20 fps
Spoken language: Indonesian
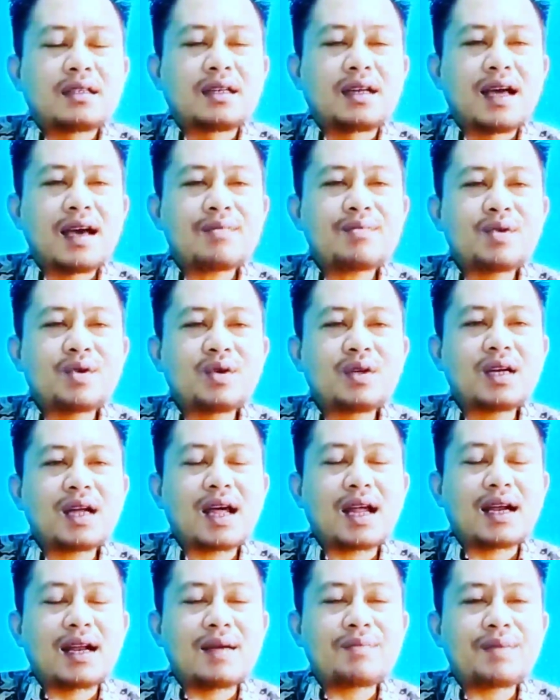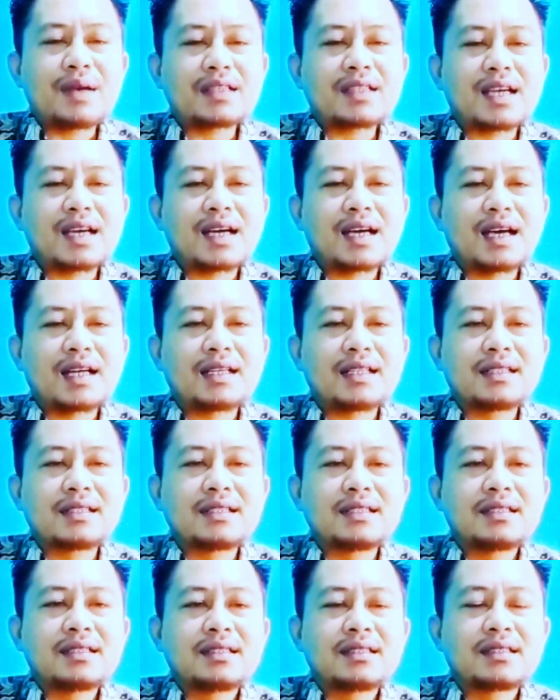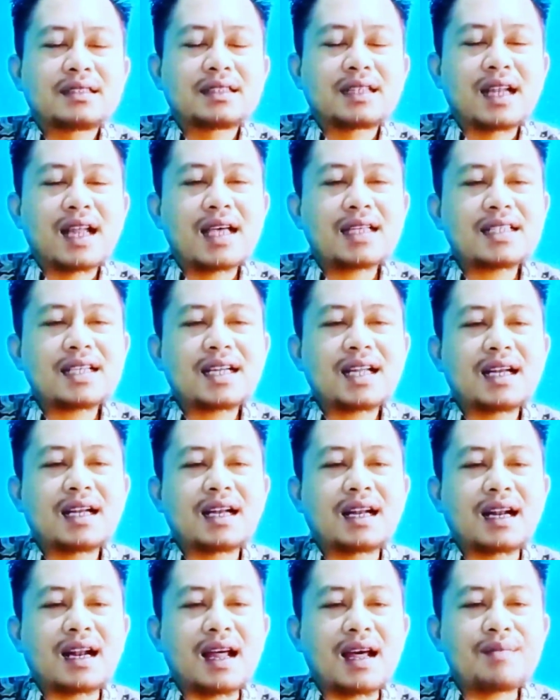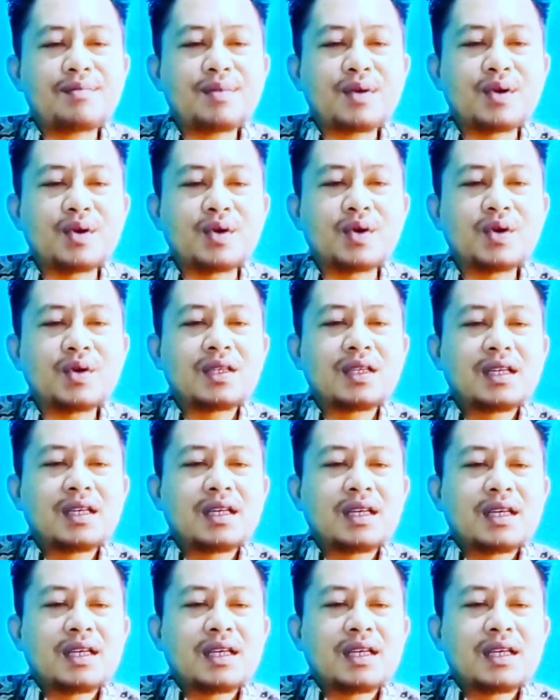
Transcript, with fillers: Namun ada pasangan Selasa dan Rabu